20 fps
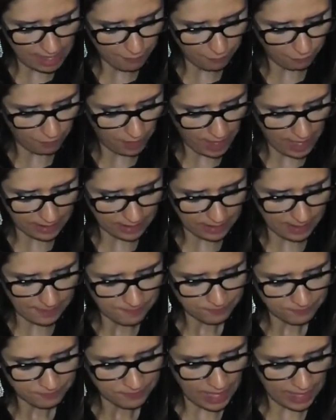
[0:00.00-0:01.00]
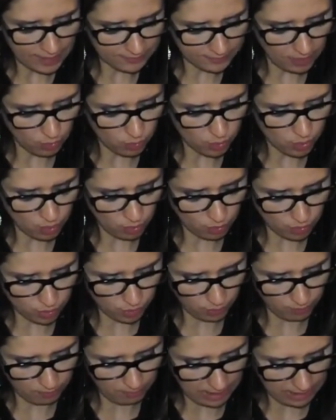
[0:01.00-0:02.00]
afeca até os
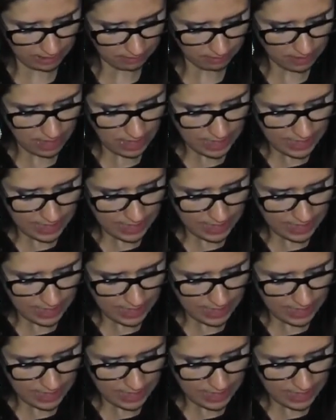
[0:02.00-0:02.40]
consumir.